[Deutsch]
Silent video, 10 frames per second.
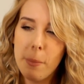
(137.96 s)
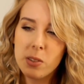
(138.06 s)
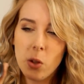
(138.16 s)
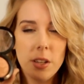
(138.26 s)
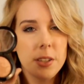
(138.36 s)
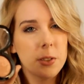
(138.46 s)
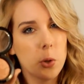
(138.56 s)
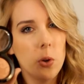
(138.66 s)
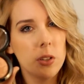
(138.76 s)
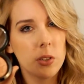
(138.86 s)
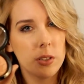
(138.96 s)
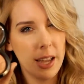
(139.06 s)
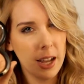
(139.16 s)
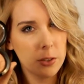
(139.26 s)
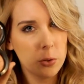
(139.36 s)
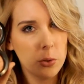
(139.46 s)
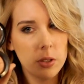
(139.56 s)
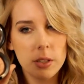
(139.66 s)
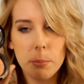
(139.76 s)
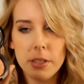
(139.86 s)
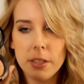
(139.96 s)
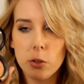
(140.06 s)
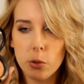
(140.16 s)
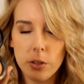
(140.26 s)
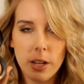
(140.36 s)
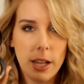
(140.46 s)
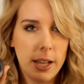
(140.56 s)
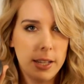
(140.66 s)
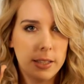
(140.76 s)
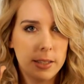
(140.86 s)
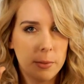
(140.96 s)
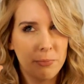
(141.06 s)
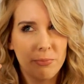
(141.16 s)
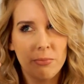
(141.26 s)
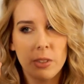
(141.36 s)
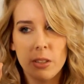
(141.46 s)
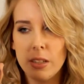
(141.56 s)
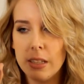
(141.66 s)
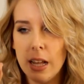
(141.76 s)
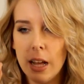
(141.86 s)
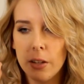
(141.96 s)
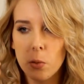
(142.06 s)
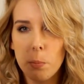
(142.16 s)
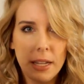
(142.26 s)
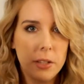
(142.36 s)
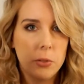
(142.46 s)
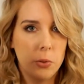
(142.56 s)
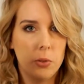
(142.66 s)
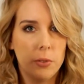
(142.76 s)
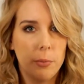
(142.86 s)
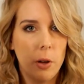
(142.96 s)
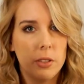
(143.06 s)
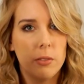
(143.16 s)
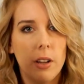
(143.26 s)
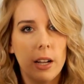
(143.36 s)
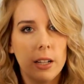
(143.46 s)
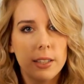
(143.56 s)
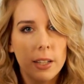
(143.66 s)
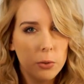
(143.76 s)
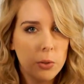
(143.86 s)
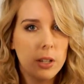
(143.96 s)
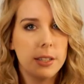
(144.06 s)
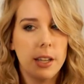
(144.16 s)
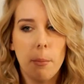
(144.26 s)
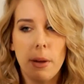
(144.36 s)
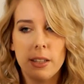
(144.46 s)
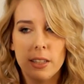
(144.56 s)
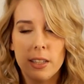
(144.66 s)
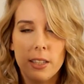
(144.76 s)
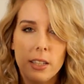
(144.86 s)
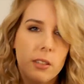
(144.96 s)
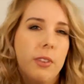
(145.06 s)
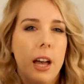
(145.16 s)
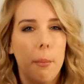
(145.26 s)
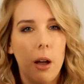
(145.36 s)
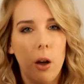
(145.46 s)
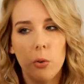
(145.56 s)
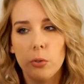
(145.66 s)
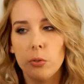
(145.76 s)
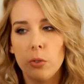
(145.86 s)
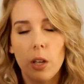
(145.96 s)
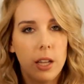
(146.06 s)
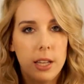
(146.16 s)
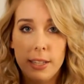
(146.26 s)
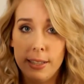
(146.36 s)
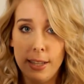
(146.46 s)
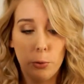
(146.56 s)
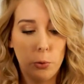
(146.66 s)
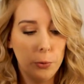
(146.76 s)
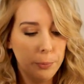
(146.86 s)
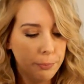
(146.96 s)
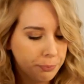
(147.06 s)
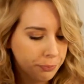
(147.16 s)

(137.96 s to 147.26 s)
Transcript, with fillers: solche Töne, so Terratöne, ein bisschen schöner als, wie soll ich sagen, so Pinktöne auf den Wangen. Ist natürlicher, macht das Gesicht wärmer und sehr schön.